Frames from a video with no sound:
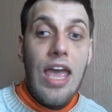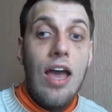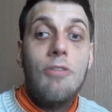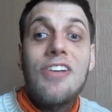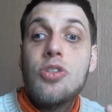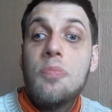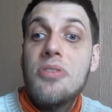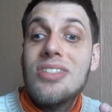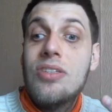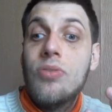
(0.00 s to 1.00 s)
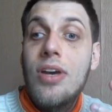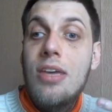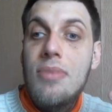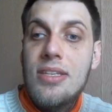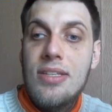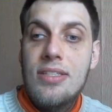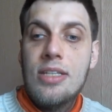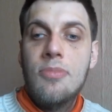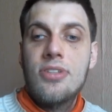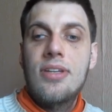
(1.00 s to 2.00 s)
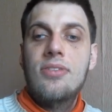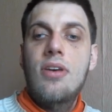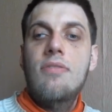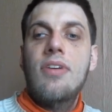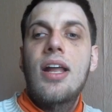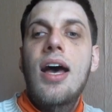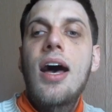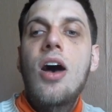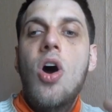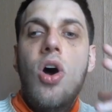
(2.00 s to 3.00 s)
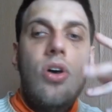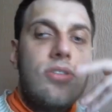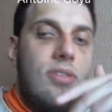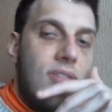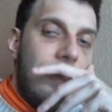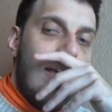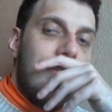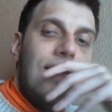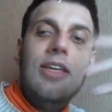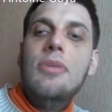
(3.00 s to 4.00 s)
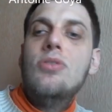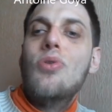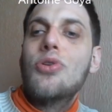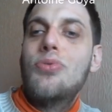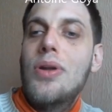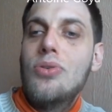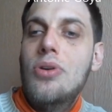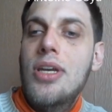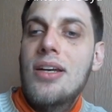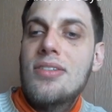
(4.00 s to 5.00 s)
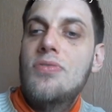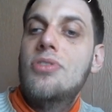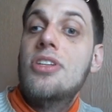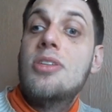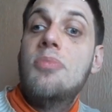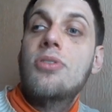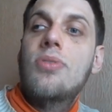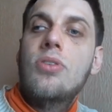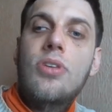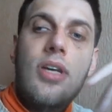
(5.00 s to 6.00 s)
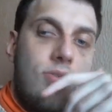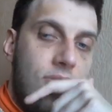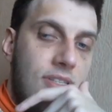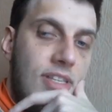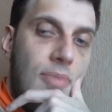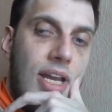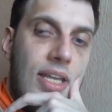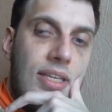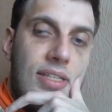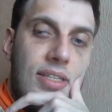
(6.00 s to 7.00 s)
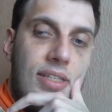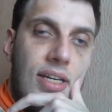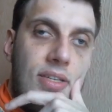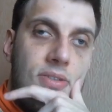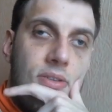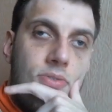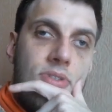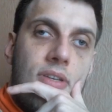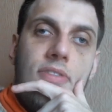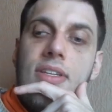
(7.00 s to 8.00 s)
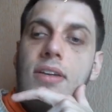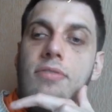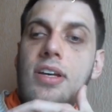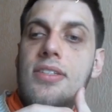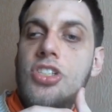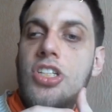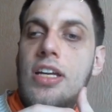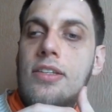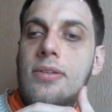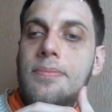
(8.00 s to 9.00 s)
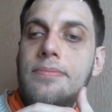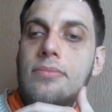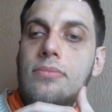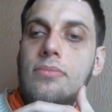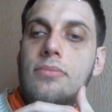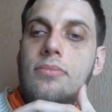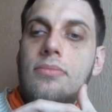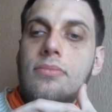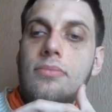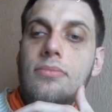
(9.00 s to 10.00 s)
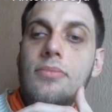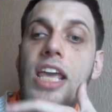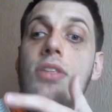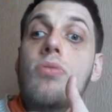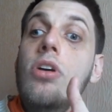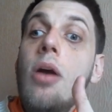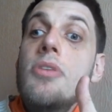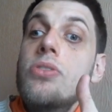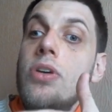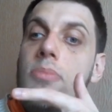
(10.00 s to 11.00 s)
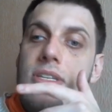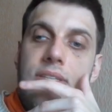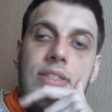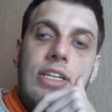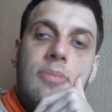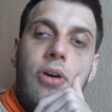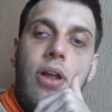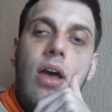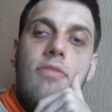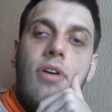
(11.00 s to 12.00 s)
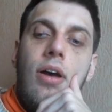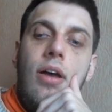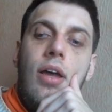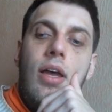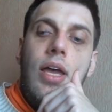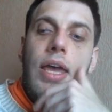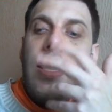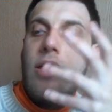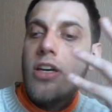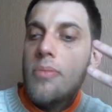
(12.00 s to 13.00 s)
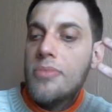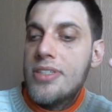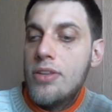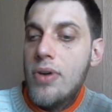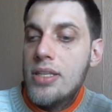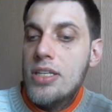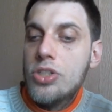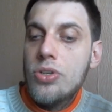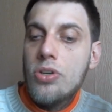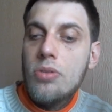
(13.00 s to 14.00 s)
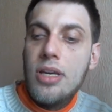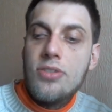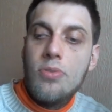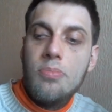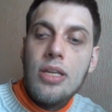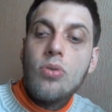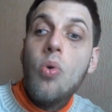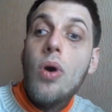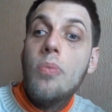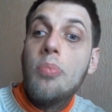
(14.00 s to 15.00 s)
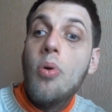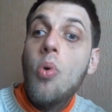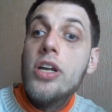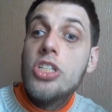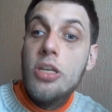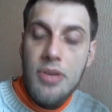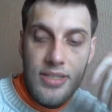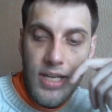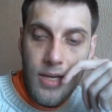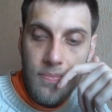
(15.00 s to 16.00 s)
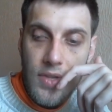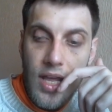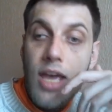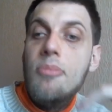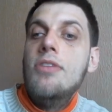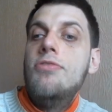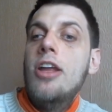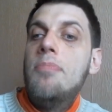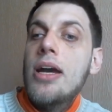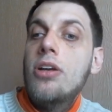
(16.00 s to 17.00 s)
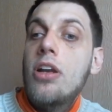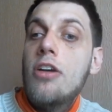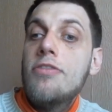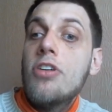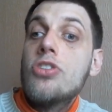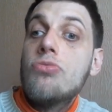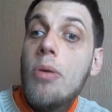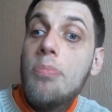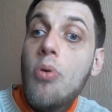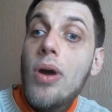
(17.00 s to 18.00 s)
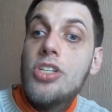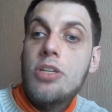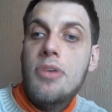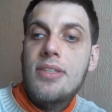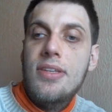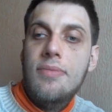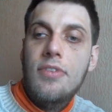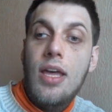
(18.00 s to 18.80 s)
Et en fait, je pense qu'ils ont aimé esthétiquement cette œuvre, et là, c'est limite du Antoine Goya. Si vous ne connaissez pas Antoine Goya sur le cinéma, il est très intéressant. invite à aller voir sa chaîne. Et donc, comme ils ont aimé esthétiquement l'œuvre, et comme ça doit être des gens bah, qui ne sont pas trop pro-LGBT, mais ils ne voulaient pas que l'œuvre soit pro-LGBT.